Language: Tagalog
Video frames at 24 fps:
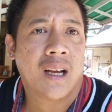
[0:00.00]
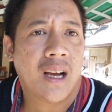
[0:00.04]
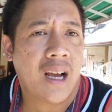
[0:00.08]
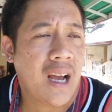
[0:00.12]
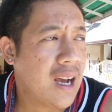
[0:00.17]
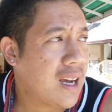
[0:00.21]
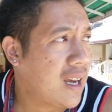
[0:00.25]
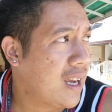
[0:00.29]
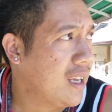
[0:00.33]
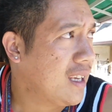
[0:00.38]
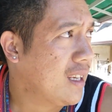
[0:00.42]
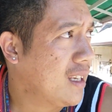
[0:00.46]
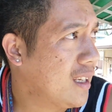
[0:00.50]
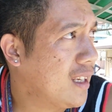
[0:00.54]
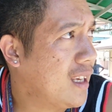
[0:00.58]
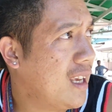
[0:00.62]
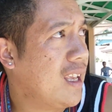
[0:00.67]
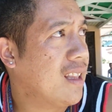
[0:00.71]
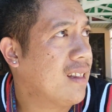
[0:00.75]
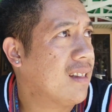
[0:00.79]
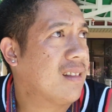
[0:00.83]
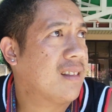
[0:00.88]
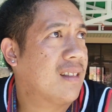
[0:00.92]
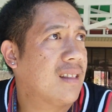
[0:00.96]

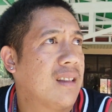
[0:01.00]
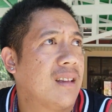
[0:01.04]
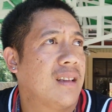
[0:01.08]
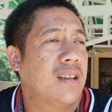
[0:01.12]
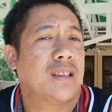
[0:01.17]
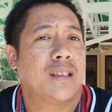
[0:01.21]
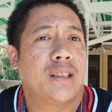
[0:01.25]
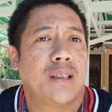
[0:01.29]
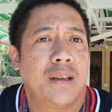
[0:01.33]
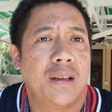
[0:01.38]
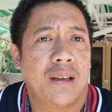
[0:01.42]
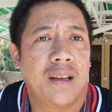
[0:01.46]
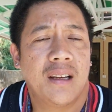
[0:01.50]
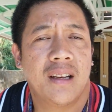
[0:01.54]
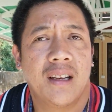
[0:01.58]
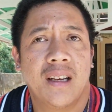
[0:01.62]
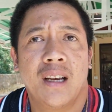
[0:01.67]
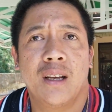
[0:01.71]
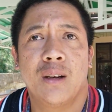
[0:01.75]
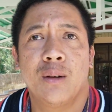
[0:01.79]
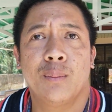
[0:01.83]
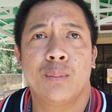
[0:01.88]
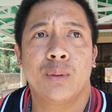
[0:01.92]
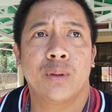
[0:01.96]
Kakaingit. So,
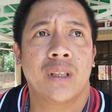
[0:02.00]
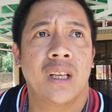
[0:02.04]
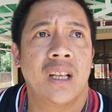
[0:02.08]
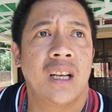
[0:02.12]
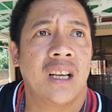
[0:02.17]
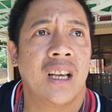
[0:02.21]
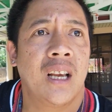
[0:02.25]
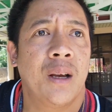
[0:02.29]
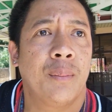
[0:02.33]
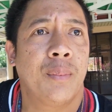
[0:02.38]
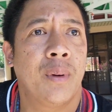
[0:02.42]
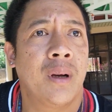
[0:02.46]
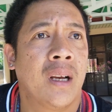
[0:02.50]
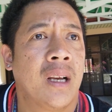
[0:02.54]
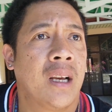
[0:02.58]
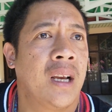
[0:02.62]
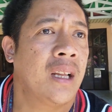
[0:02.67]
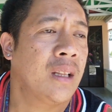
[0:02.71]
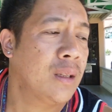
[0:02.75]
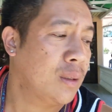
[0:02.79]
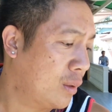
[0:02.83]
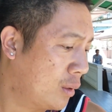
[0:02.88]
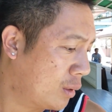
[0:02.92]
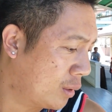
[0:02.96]
ganun po talaga pag
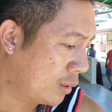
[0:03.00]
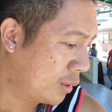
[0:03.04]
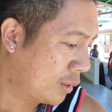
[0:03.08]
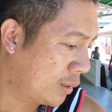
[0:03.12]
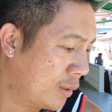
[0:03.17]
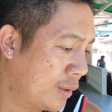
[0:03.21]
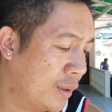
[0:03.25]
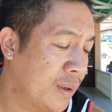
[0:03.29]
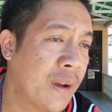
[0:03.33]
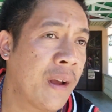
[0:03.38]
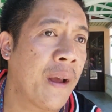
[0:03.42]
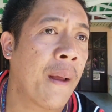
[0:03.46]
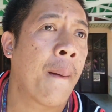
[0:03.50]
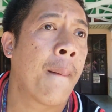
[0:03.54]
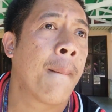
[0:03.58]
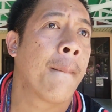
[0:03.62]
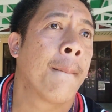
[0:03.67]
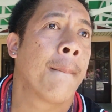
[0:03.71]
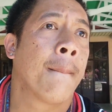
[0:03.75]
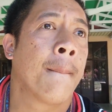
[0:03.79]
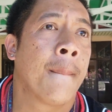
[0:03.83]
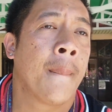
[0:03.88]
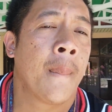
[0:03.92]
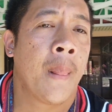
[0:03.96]
ano,
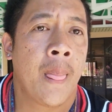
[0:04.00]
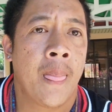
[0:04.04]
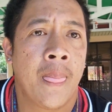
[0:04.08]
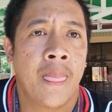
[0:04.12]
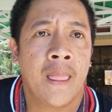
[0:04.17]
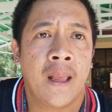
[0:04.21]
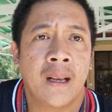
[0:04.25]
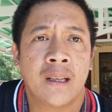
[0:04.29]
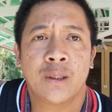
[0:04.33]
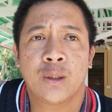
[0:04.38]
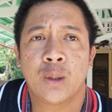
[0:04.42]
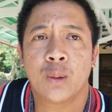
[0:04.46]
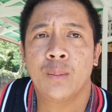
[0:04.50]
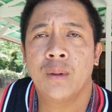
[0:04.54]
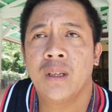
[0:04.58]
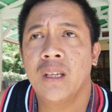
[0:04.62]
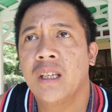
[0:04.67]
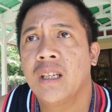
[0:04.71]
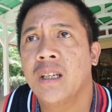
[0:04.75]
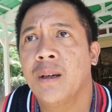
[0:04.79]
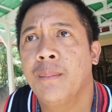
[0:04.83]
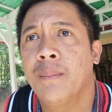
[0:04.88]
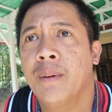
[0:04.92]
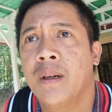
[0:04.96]

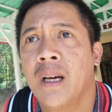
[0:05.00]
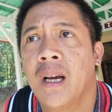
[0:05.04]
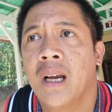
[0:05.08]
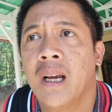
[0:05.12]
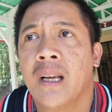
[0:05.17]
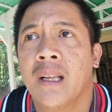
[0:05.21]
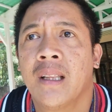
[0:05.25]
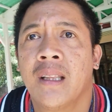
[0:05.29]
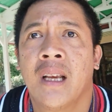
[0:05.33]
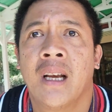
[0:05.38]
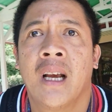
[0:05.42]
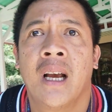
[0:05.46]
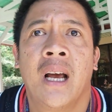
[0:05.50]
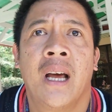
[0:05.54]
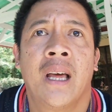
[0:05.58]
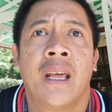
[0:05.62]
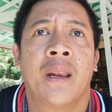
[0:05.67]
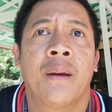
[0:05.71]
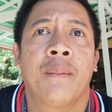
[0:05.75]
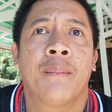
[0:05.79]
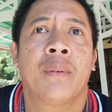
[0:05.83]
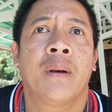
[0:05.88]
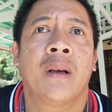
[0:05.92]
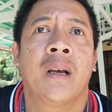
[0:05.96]
nagsumikap ka,
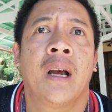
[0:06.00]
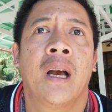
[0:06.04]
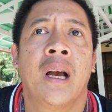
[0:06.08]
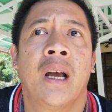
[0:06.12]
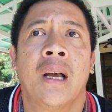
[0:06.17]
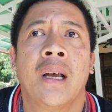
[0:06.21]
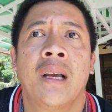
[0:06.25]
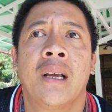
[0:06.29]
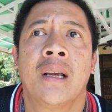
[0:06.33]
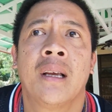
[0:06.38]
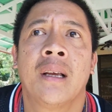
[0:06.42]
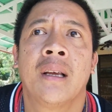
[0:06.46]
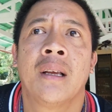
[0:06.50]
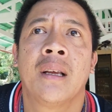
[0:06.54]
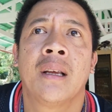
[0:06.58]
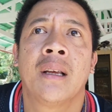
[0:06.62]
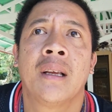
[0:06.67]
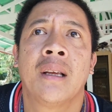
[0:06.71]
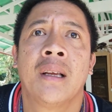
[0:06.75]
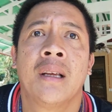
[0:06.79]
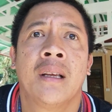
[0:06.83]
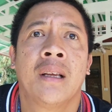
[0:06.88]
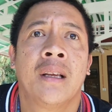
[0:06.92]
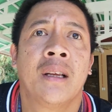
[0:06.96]
nangarap ka.
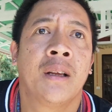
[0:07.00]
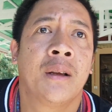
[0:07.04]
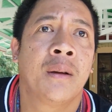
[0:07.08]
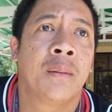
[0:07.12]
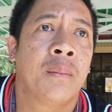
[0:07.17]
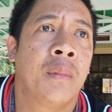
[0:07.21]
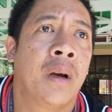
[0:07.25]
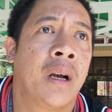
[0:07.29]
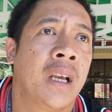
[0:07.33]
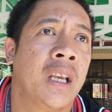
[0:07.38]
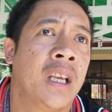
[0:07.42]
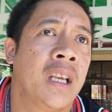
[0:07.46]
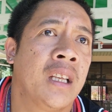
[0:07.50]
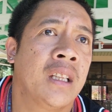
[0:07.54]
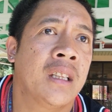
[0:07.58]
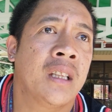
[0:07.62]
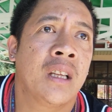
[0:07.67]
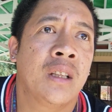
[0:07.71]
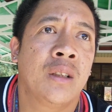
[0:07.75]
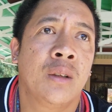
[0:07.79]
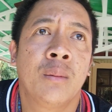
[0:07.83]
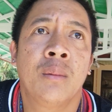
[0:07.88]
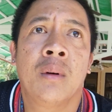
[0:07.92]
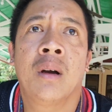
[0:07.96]

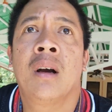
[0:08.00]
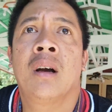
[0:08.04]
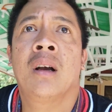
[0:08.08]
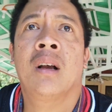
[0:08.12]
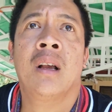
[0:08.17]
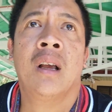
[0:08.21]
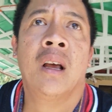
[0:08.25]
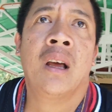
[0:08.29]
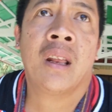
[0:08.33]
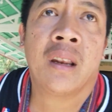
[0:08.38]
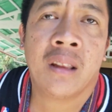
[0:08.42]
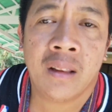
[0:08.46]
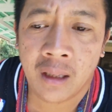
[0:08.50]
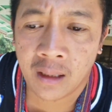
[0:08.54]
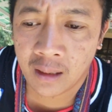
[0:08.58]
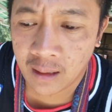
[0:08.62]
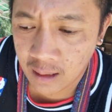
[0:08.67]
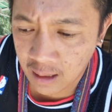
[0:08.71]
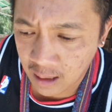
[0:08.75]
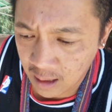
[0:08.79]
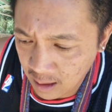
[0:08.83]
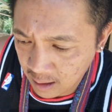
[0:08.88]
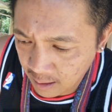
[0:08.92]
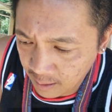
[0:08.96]
Pakita nyo mga garden
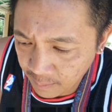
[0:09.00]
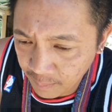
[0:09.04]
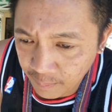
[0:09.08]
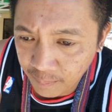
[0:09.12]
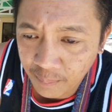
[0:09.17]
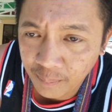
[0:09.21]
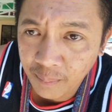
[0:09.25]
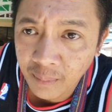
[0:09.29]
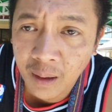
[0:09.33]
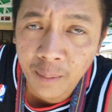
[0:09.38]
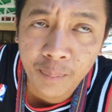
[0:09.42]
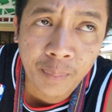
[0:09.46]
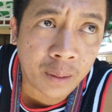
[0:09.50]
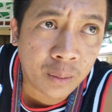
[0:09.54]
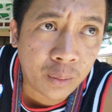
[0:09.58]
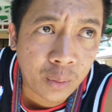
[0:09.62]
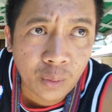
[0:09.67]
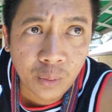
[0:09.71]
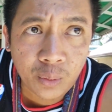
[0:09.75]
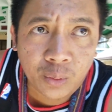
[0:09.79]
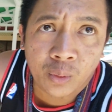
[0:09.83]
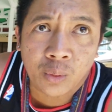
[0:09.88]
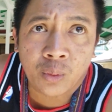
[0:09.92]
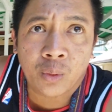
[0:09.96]
na may
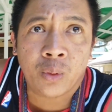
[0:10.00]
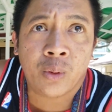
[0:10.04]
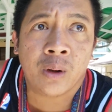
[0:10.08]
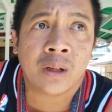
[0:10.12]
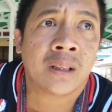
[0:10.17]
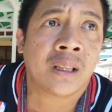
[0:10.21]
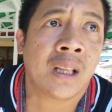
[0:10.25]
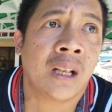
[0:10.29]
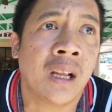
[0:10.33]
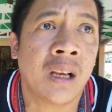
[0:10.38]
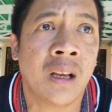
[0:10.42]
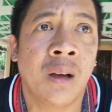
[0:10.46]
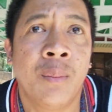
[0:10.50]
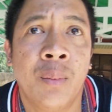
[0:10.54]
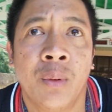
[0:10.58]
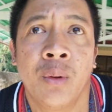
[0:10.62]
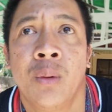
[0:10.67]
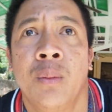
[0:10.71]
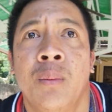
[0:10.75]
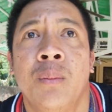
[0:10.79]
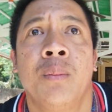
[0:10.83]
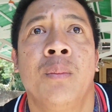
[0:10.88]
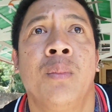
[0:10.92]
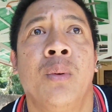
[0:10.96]
patutunguhan talaga po
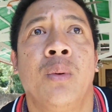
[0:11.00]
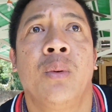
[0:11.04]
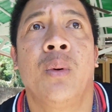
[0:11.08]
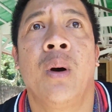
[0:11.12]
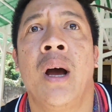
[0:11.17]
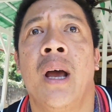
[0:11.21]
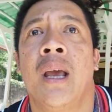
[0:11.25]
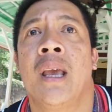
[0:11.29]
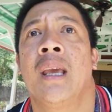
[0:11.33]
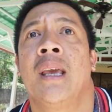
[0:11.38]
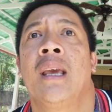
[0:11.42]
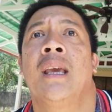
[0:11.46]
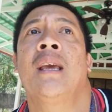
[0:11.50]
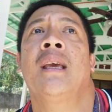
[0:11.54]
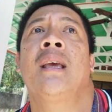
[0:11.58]
yung buhay.